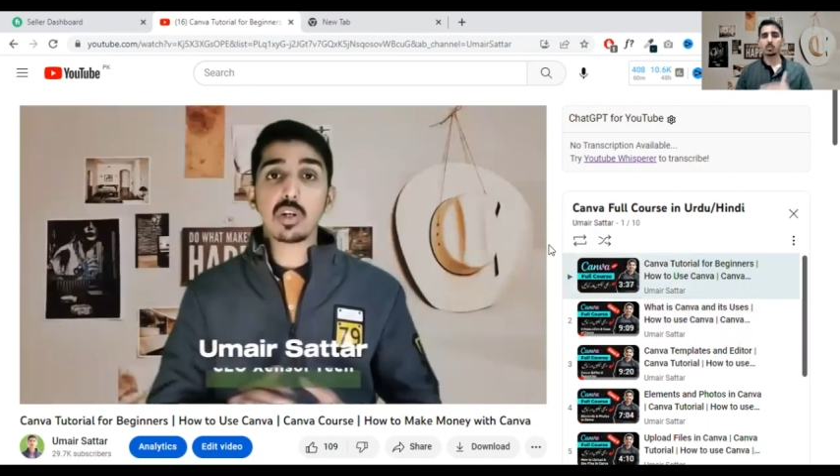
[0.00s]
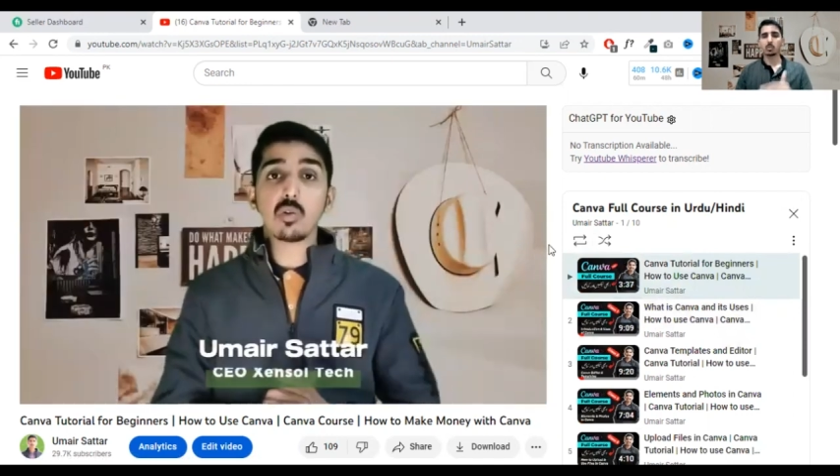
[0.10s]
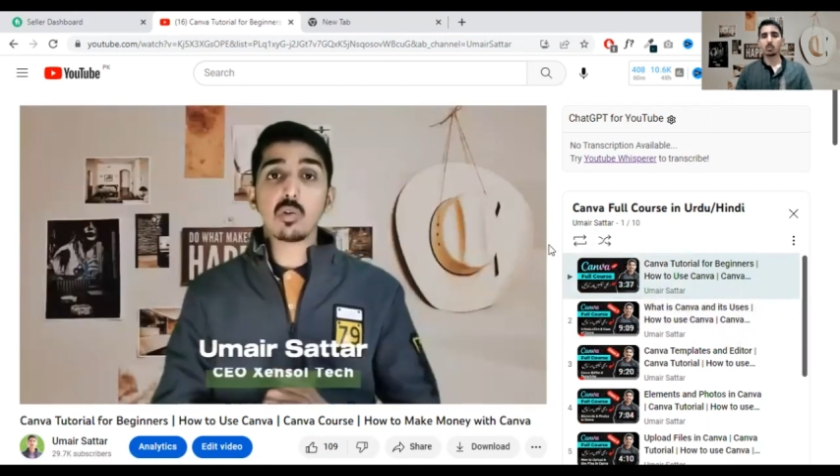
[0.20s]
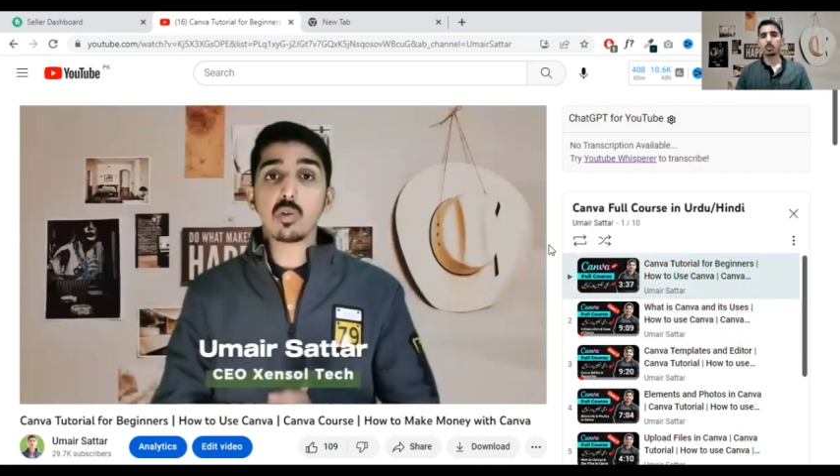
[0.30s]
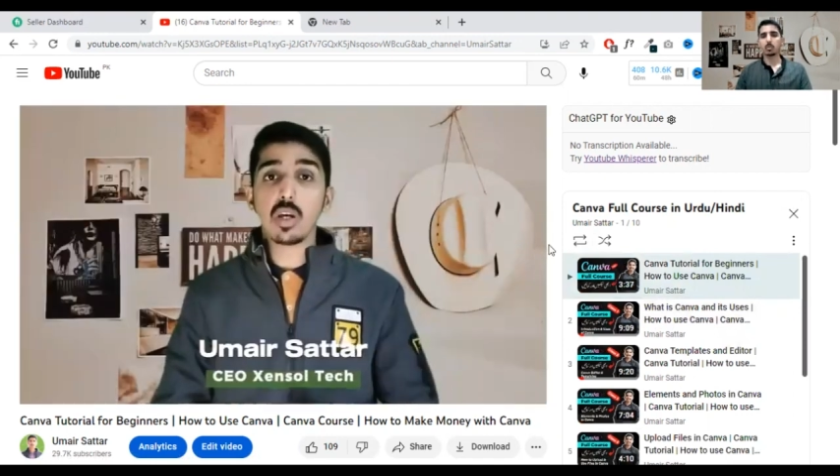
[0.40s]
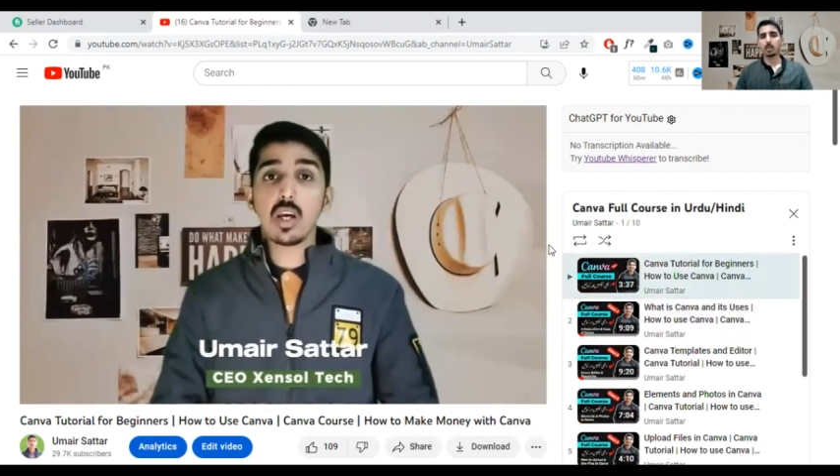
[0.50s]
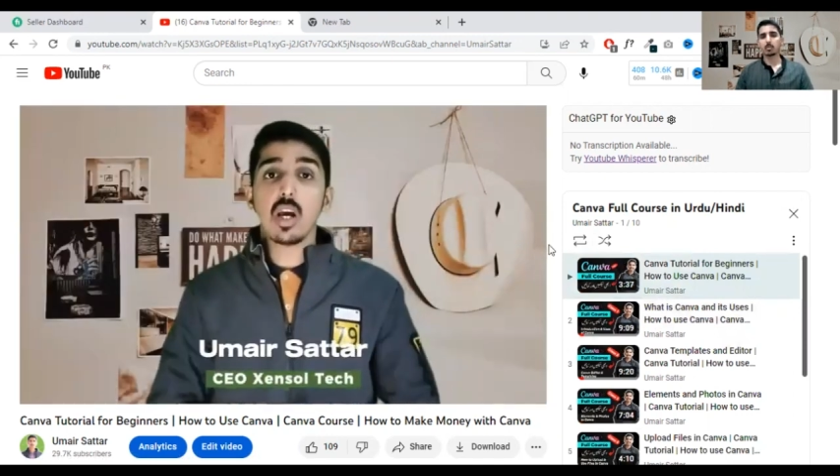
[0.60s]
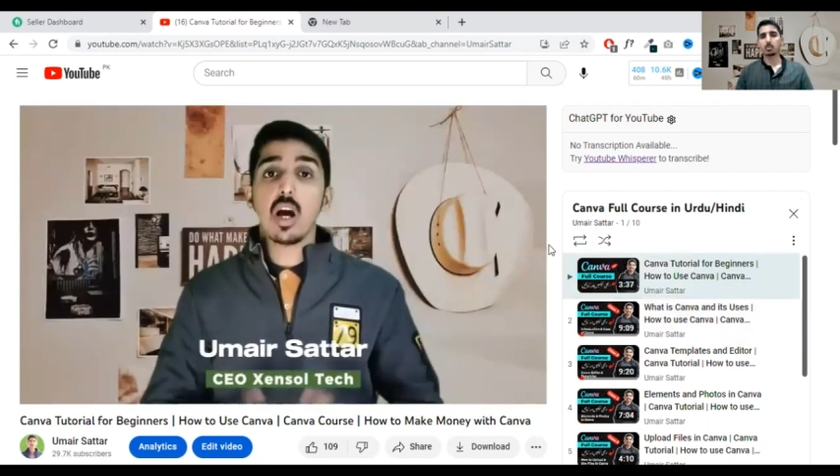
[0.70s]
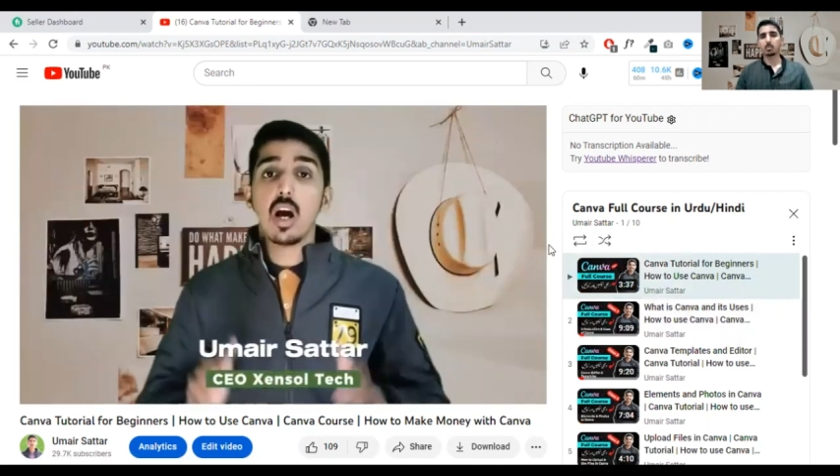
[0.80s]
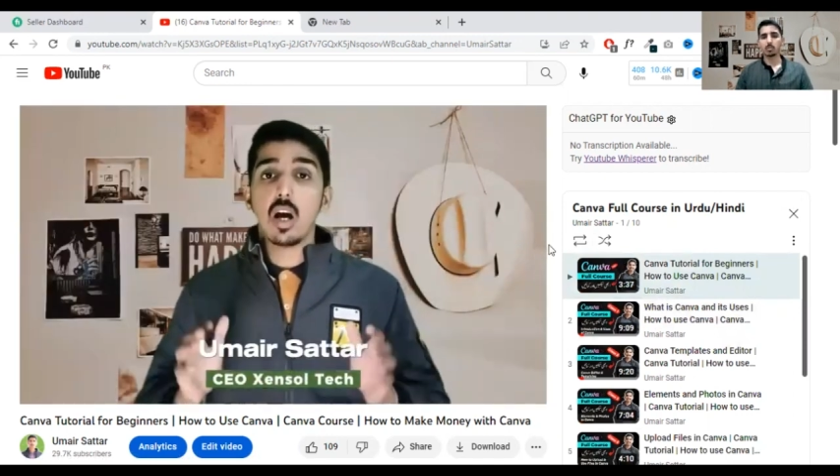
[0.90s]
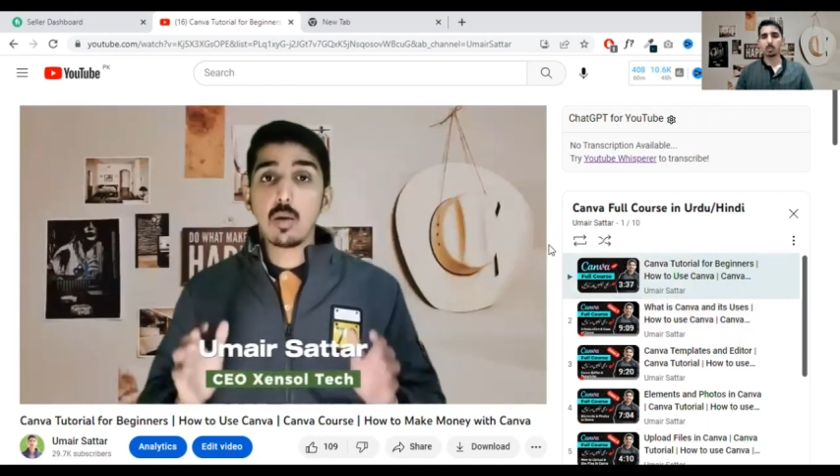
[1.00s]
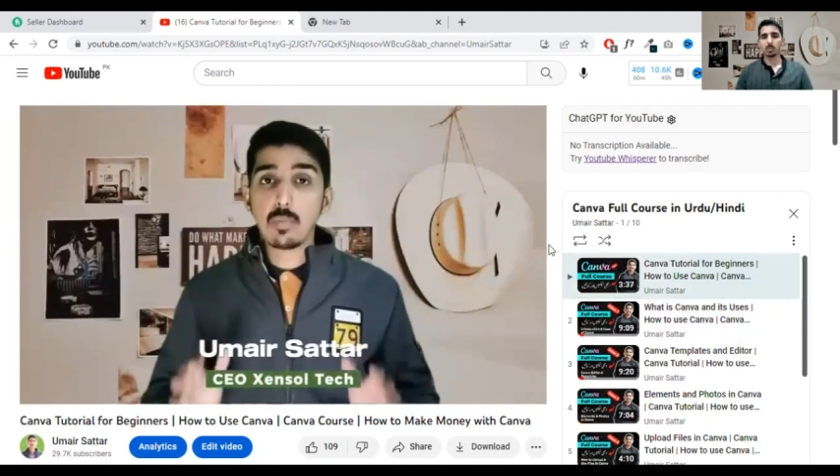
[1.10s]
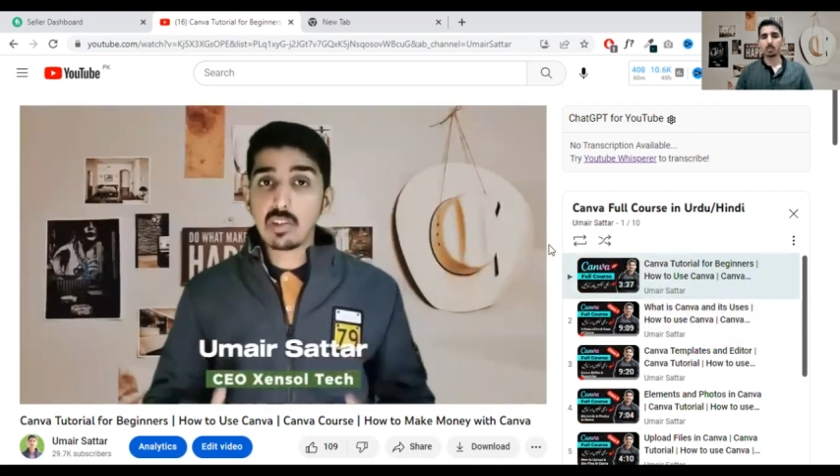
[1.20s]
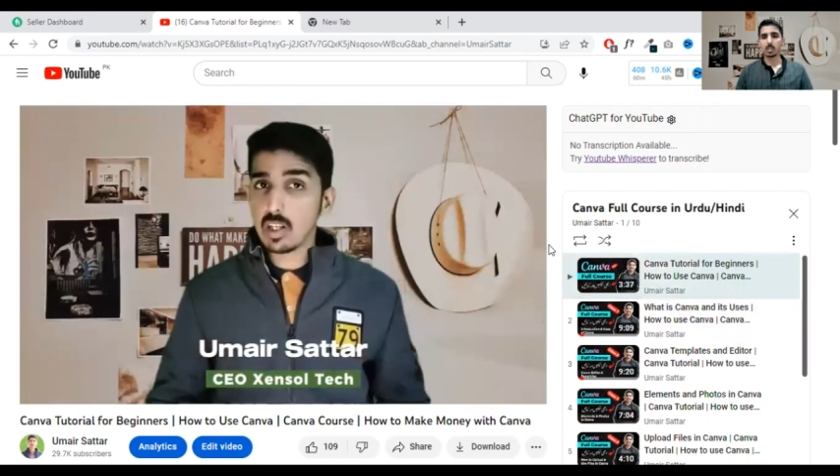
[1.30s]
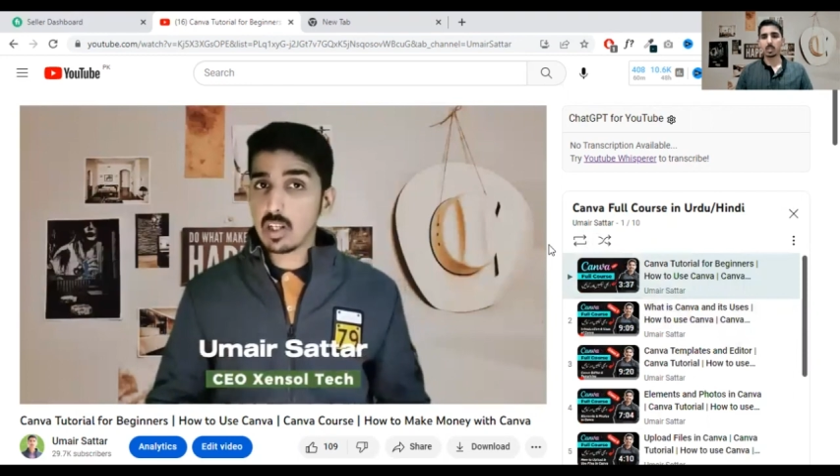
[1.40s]
जो भी मैंने आपको कोर्सेज
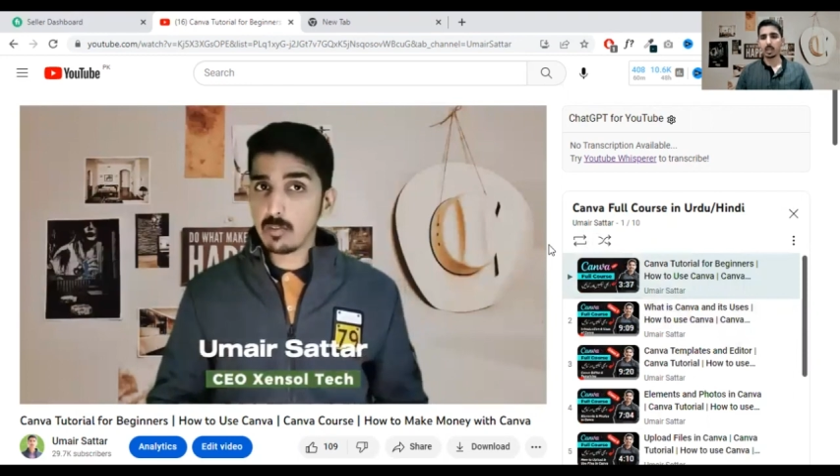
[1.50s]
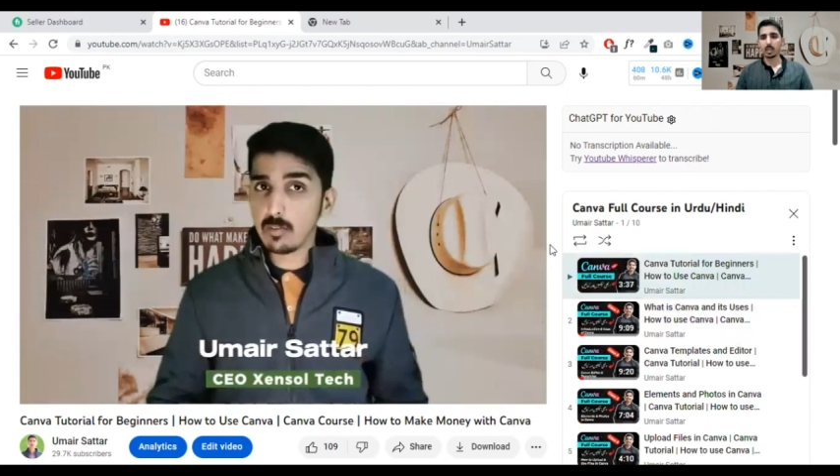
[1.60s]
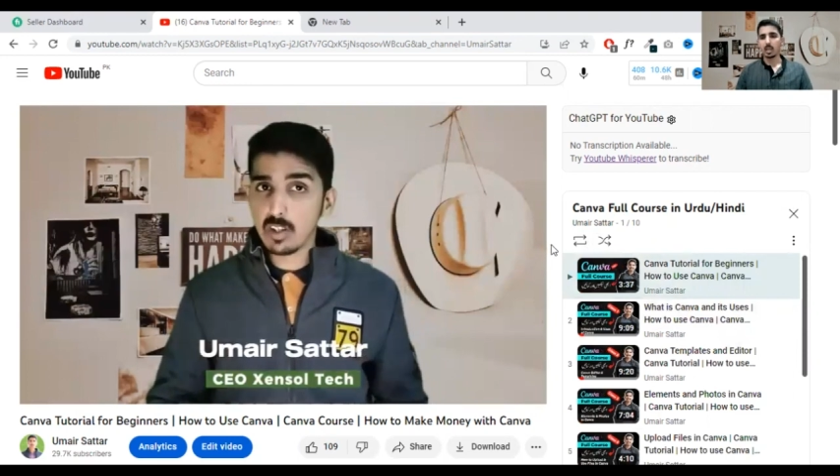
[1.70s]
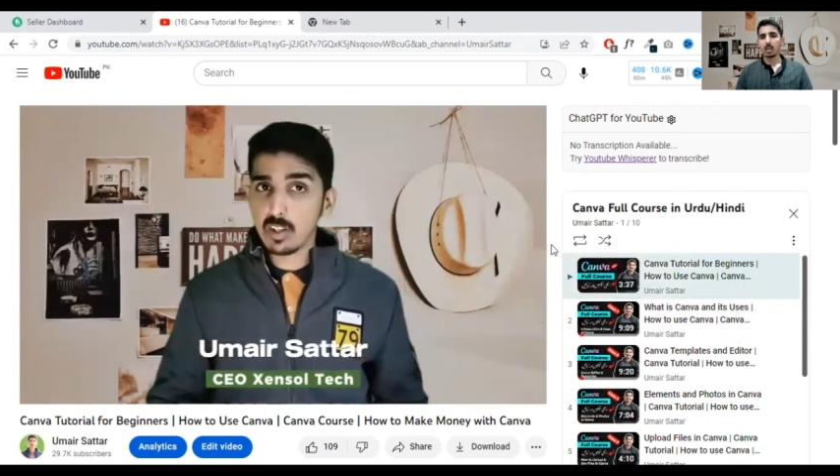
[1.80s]
बताए हैं